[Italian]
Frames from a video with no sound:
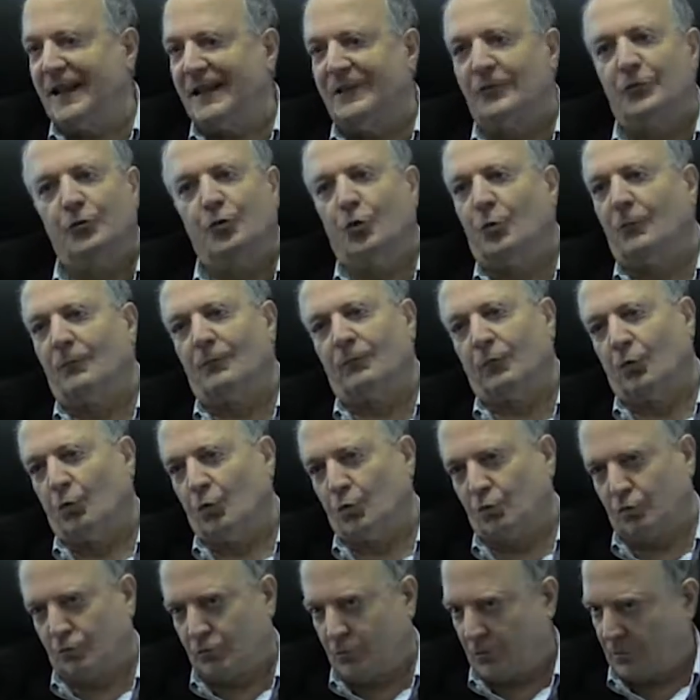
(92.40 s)
al non
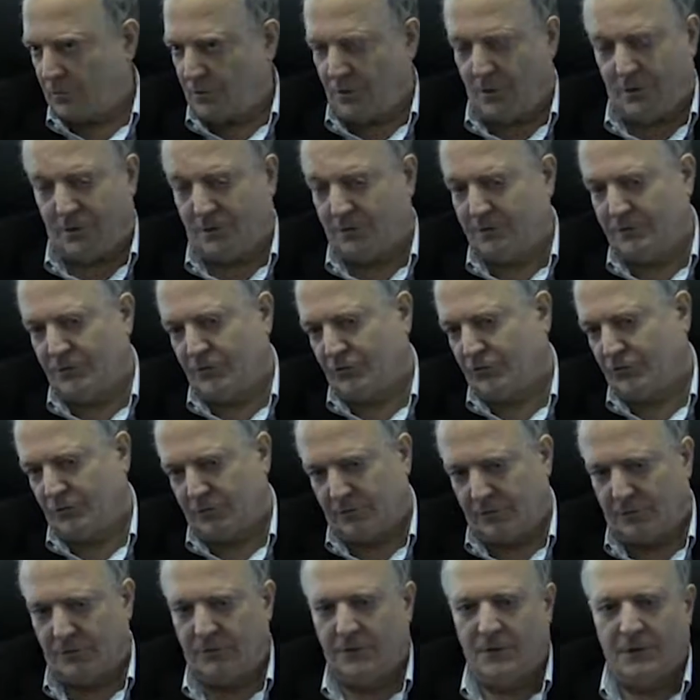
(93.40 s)
voto. No, io
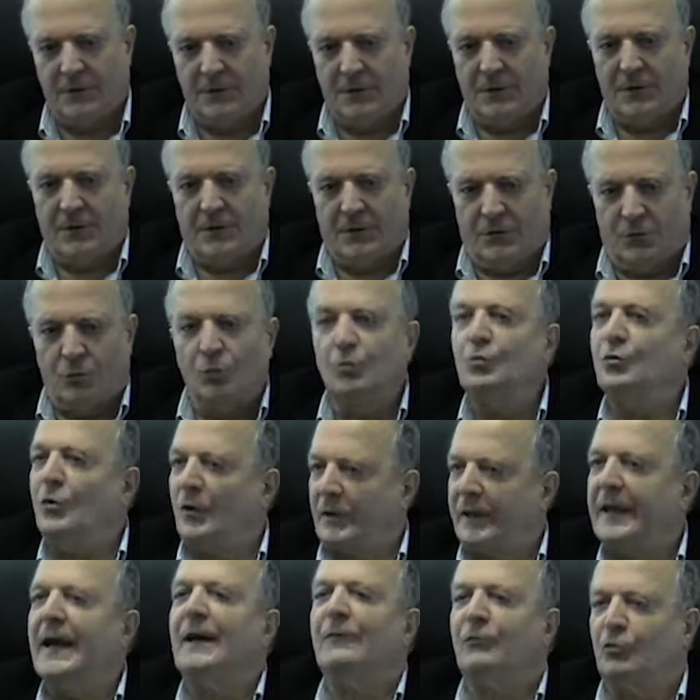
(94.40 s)
sono uno
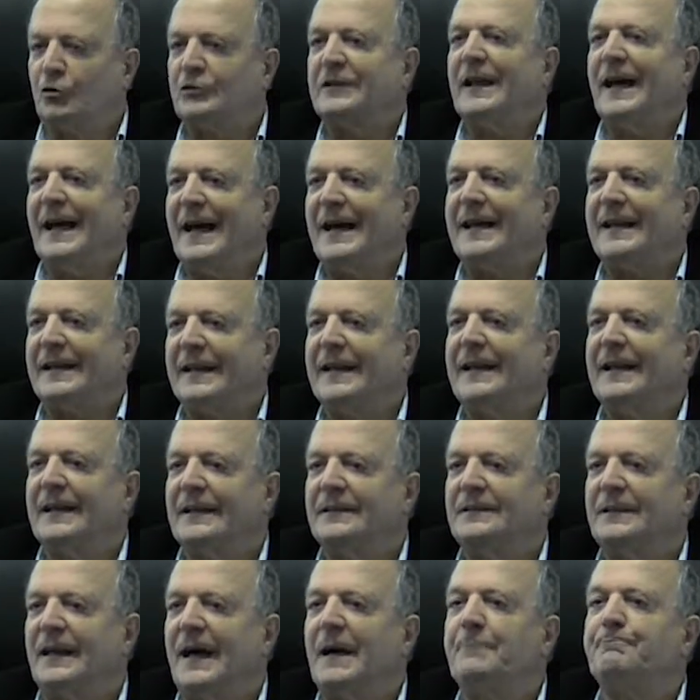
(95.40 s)
che a
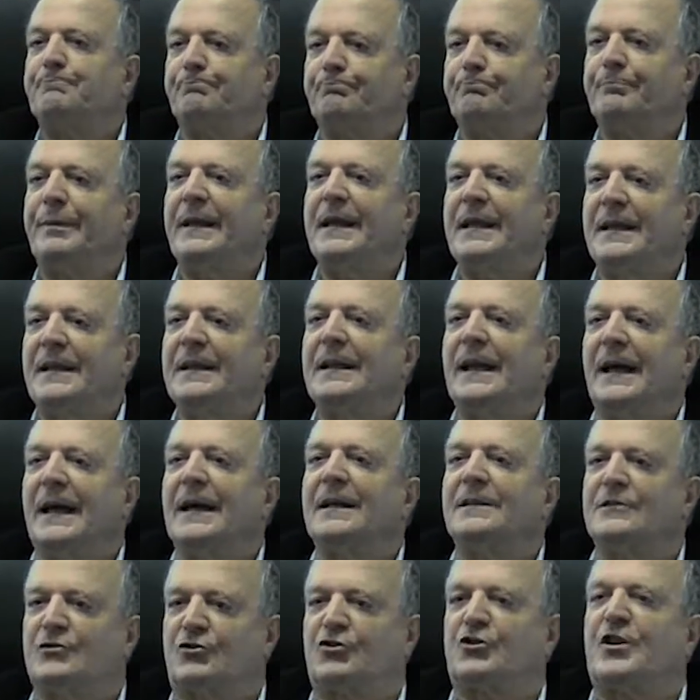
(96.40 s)
votare,
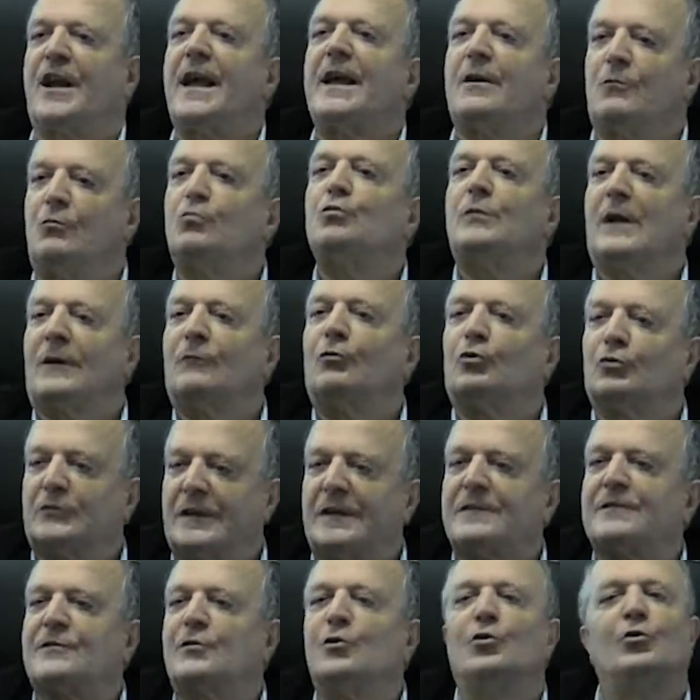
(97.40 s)
appena c'è una
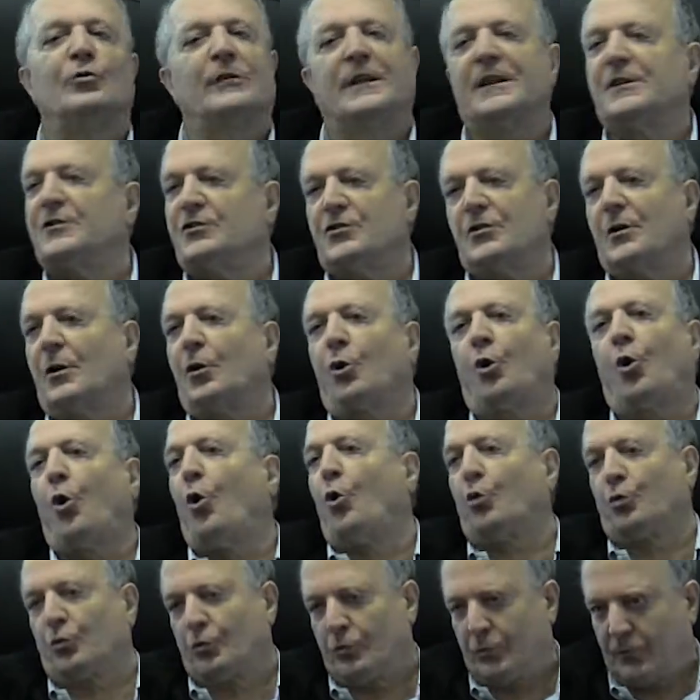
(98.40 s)
votazione,
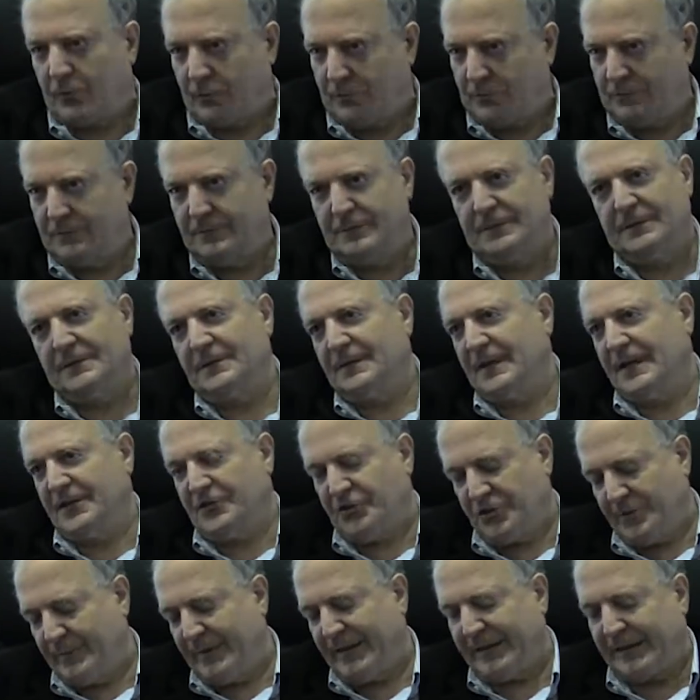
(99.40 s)
corro e
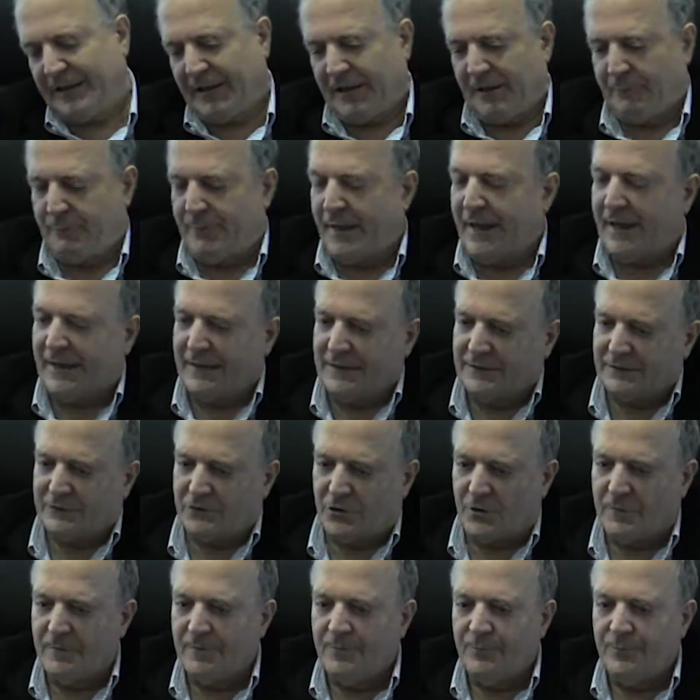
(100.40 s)
ci mancherebbe altro.